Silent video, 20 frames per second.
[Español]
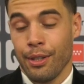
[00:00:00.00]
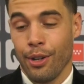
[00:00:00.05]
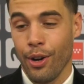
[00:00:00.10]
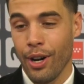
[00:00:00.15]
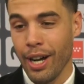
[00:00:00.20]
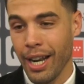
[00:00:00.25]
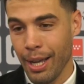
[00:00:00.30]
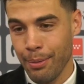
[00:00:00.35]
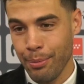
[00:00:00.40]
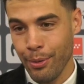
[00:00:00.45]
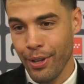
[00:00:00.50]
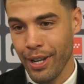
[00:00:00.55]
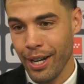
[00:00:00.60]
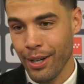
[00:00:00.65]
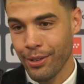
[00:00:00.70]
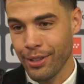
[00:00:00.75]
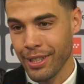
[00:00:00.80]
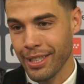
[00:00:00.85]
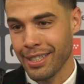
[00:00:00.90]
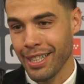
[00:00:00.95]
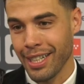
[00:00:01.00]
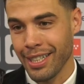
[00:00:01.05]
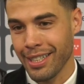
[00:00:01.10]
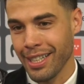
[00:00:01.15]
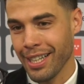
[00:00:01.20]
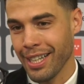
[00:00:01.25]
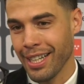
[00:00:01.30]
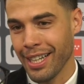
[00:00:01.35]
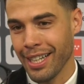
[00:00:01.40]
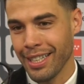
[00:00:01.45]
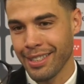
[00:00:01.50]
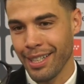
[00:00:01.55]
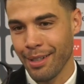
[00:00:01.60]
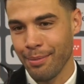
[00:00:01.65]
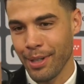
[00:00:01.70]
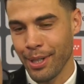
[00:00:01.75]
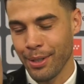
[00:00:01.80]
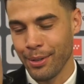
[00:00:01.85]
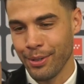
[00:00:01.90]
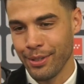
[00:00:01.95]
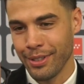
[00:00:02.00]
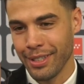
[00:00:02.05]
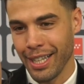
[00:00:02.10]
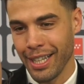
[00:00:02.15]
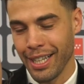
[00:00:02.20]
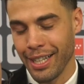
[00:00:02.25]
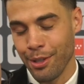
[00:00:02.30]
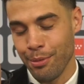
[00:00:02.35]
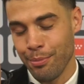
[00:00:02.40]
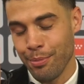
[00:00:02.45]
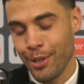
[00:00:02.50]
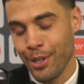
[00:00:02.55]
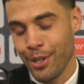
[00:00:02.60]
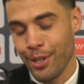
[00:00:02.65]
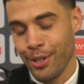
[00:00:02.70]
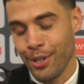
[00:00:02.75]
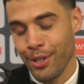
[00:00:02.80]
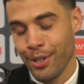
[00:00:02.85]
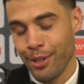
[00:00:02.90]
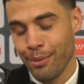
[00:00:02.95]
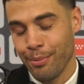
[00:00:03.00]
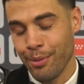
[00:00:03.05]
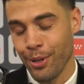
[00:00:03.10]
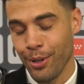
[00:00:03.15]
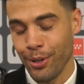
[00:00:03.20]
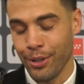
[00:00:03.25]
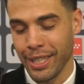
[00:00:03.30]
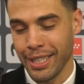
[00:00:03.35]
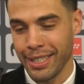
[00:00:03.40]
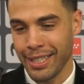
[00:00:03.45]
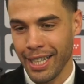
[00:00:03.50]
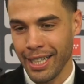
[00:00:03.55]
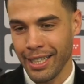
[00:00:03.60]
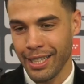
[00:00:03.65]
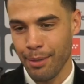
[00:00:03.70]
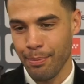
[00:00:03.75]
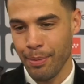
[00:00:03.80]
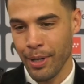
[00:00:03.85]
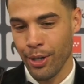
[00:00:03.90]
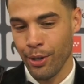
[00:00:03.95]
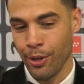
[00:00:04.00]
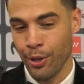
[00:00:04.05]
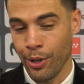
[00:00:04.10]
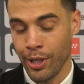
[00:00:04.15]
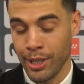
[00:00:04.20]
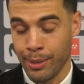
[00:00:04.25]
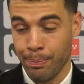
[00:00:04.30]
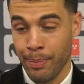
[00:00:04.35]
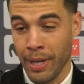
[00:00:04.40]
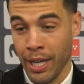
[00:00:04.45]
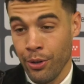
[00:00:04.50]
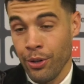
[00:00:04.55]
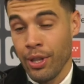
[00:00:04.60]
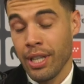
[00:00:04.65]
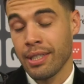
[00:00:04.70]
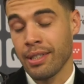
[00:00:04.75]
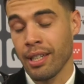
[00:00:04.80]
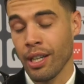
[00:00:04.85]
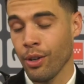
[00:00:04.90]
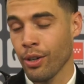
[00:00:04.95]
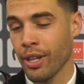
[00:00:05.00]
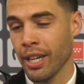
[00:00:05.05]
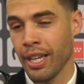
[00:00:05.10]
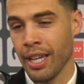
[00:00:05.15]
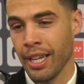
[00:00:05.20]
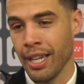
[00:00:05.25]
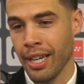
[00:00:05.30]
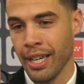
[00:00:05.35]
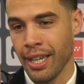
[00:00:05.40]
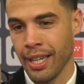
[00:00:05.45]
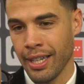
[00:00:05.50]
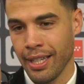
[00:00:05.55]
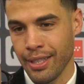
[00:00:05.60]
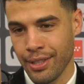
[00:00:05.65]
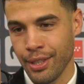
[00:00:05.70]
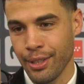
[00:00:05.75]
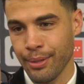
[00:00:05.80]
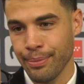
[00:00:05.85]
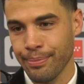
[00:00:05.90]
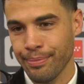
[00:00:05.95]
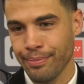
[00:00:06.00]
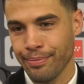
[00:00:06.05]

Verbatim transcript: Ojalá pudiera contestarte a esa pregunta. No puedo, no puedo contestarte, pero espero y deseo que, sí.